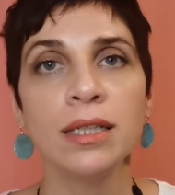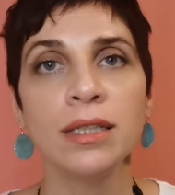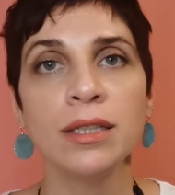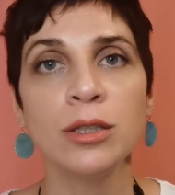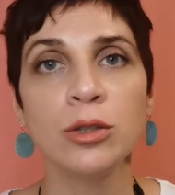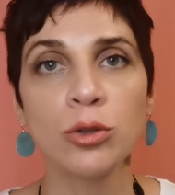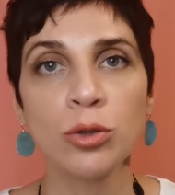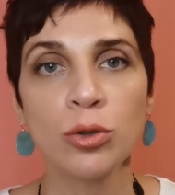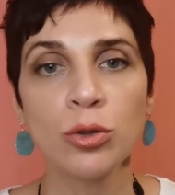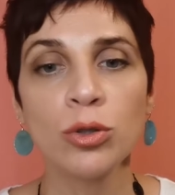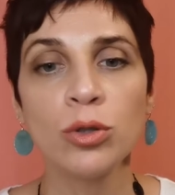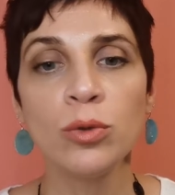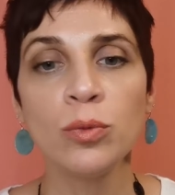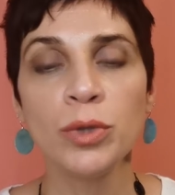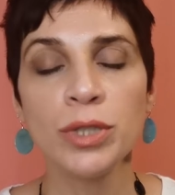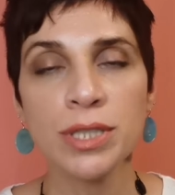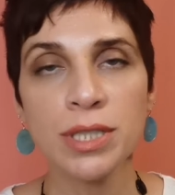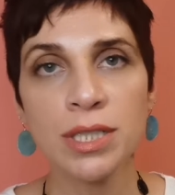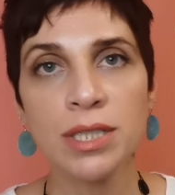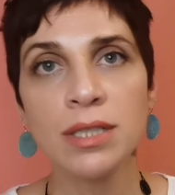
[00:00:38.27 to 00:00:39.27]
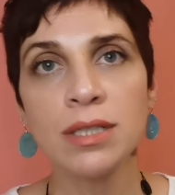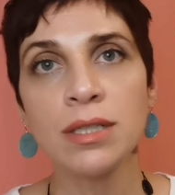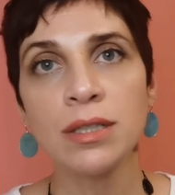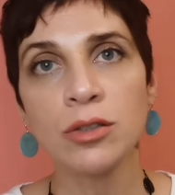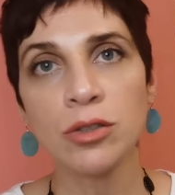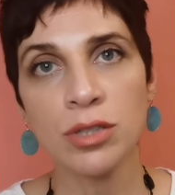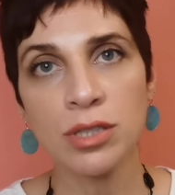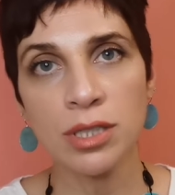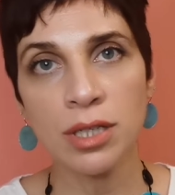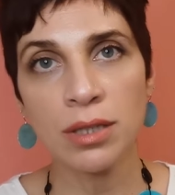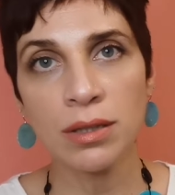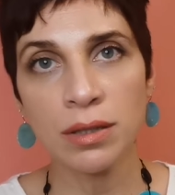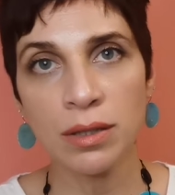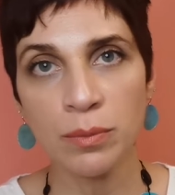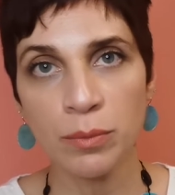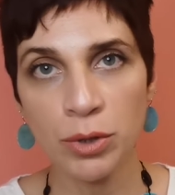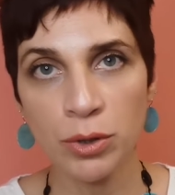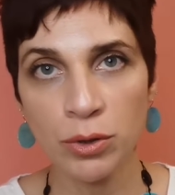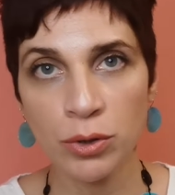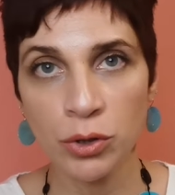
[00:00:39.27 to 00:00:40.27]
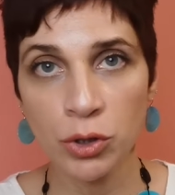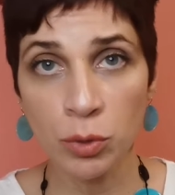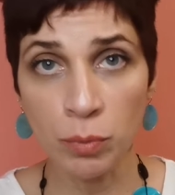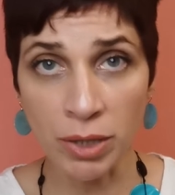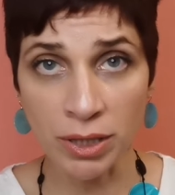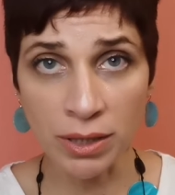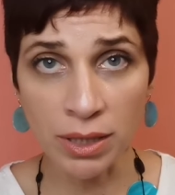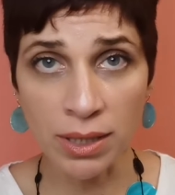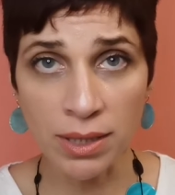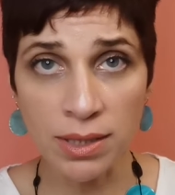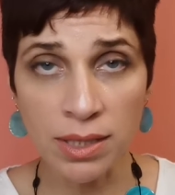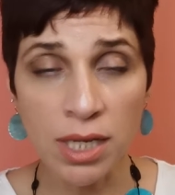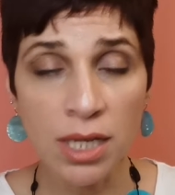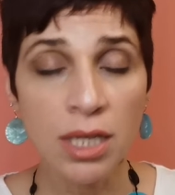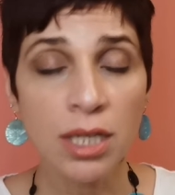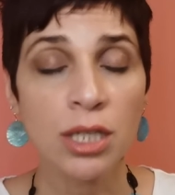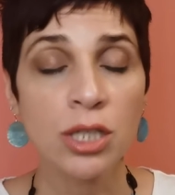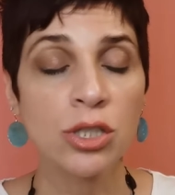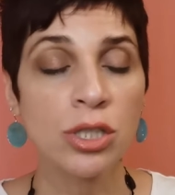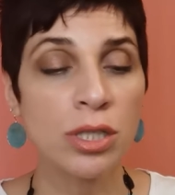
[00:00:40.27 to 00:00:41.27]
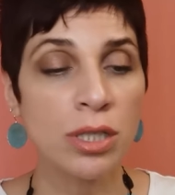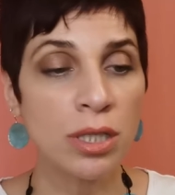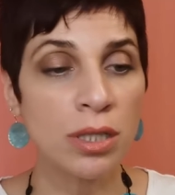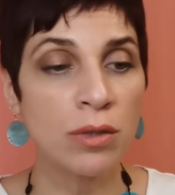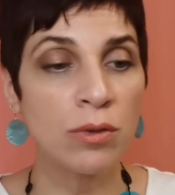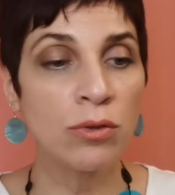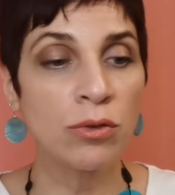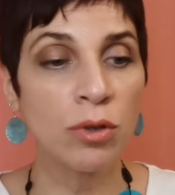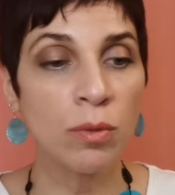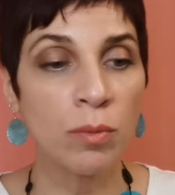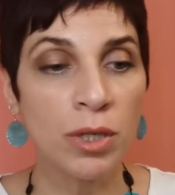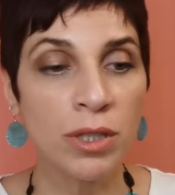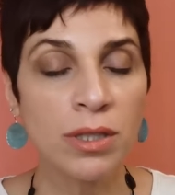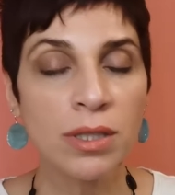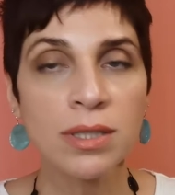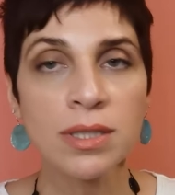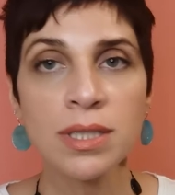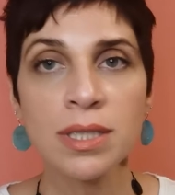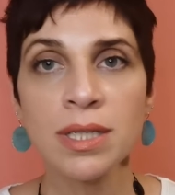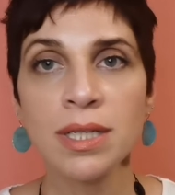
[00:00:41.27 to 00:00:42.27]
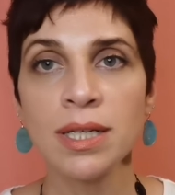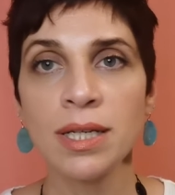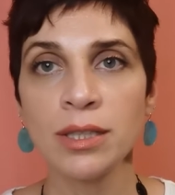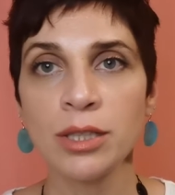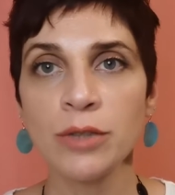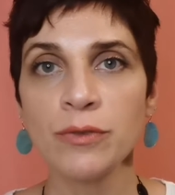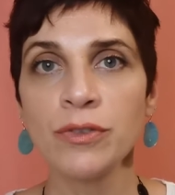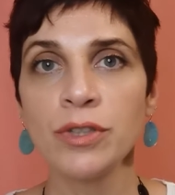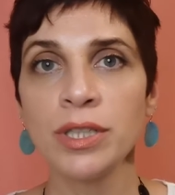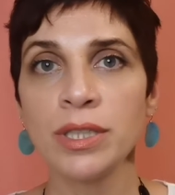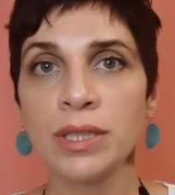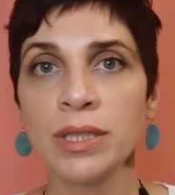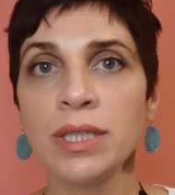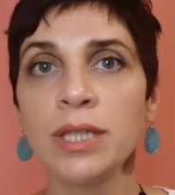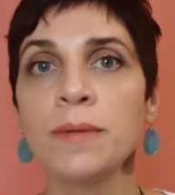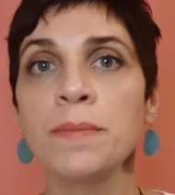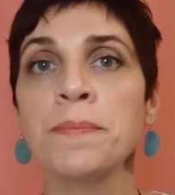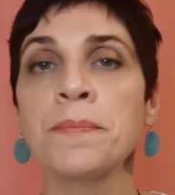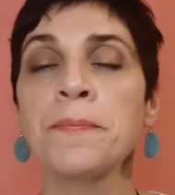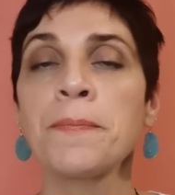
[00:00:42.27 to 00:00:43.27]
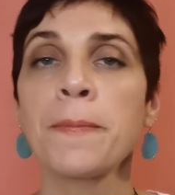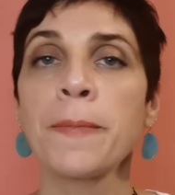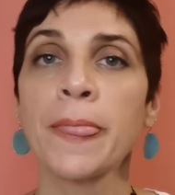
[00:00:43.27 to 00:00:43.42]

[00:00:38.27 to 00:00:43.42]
يدخل ويصير كونسلتنت بالنيوتروماتكس شركه نيوتروماتكس هي هدفها انها